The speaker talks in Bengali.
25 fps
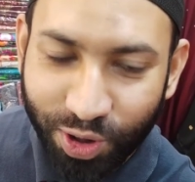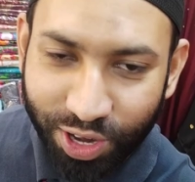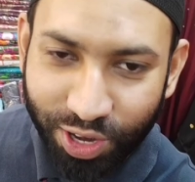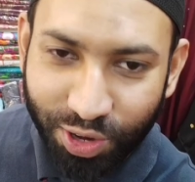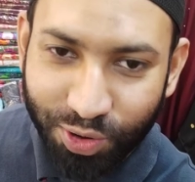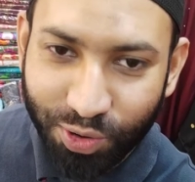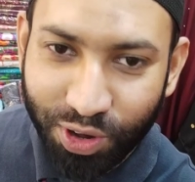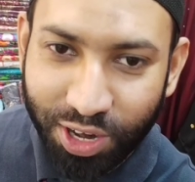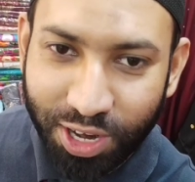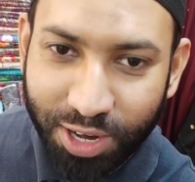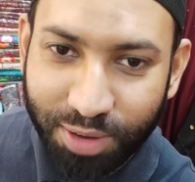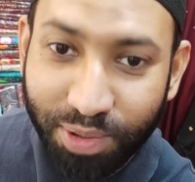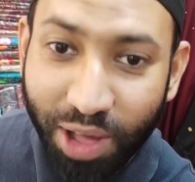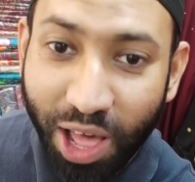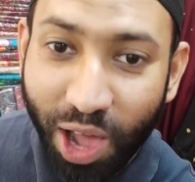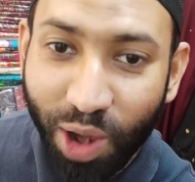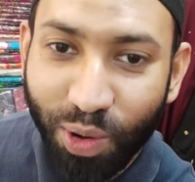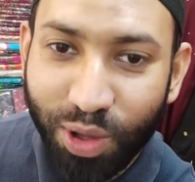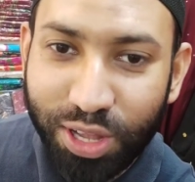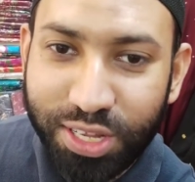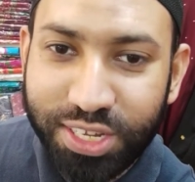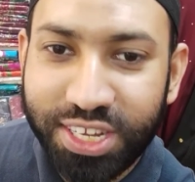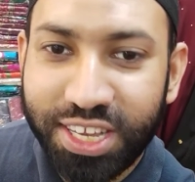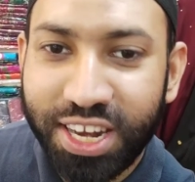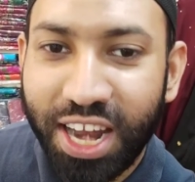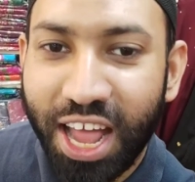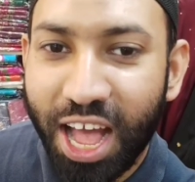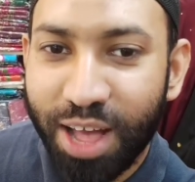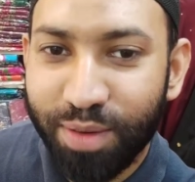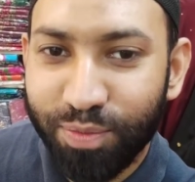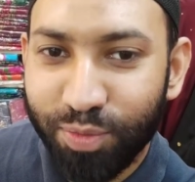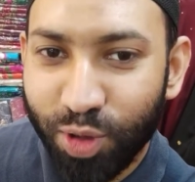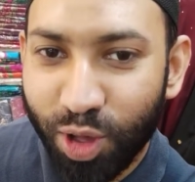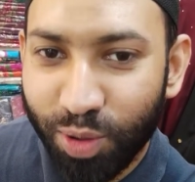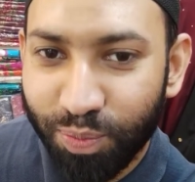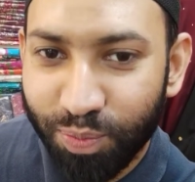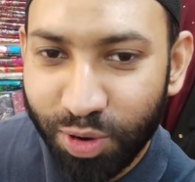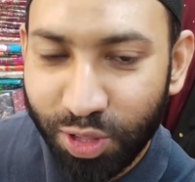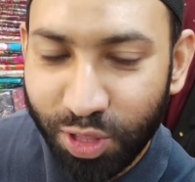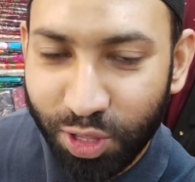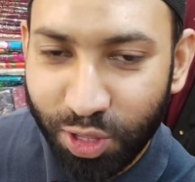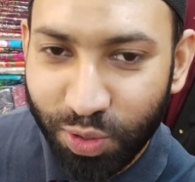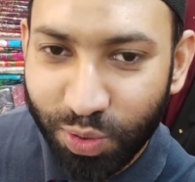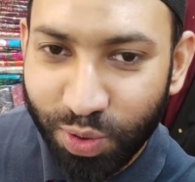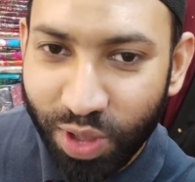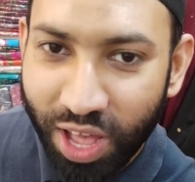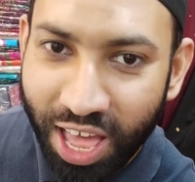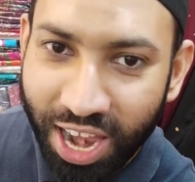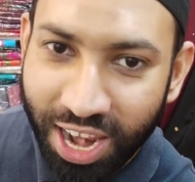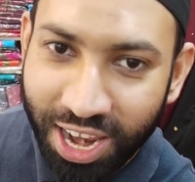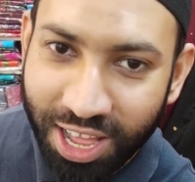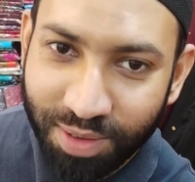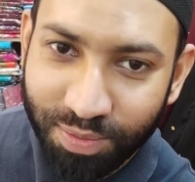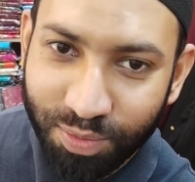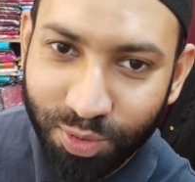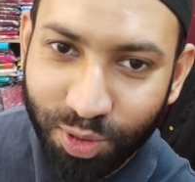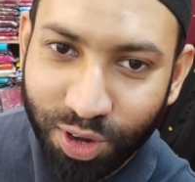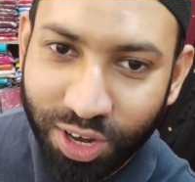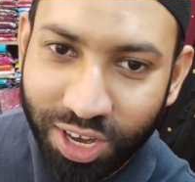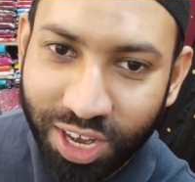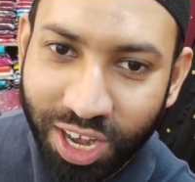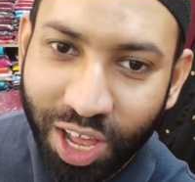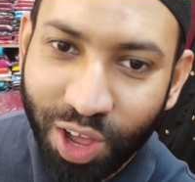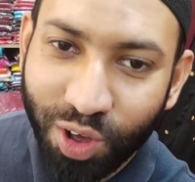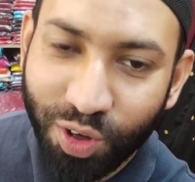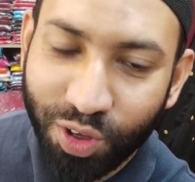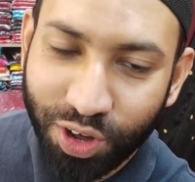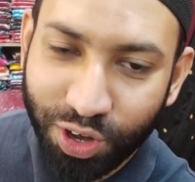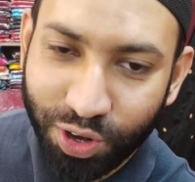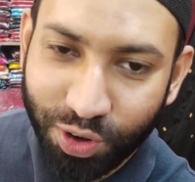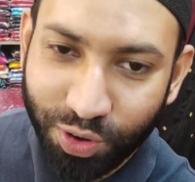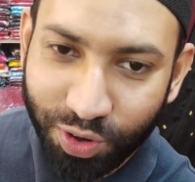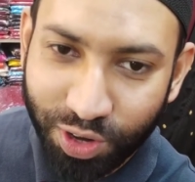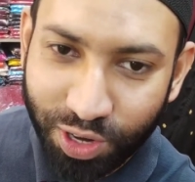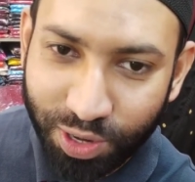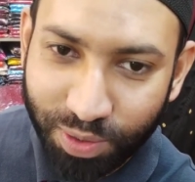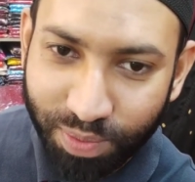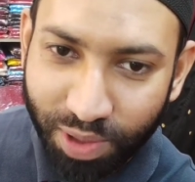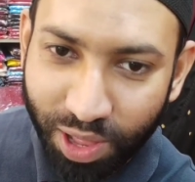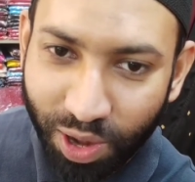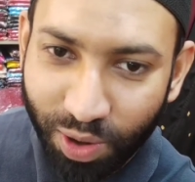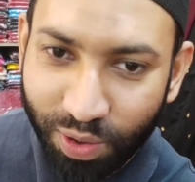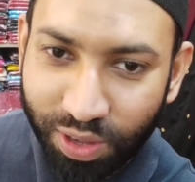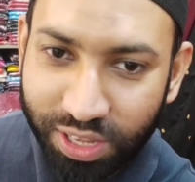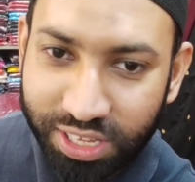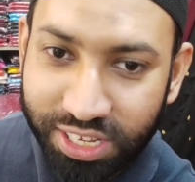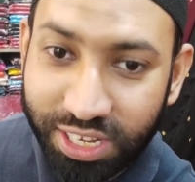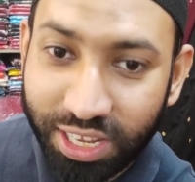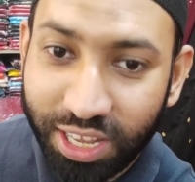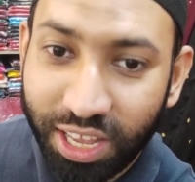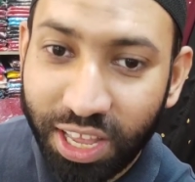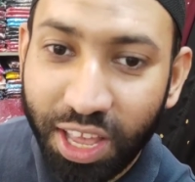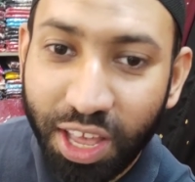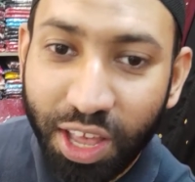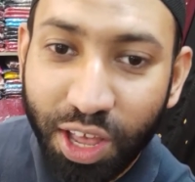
অনেক অনেক ভালো আছেন আমিও আপনাদের দয়া আলহামদুলিল্লাহ অনেক অনেক ভালো আছি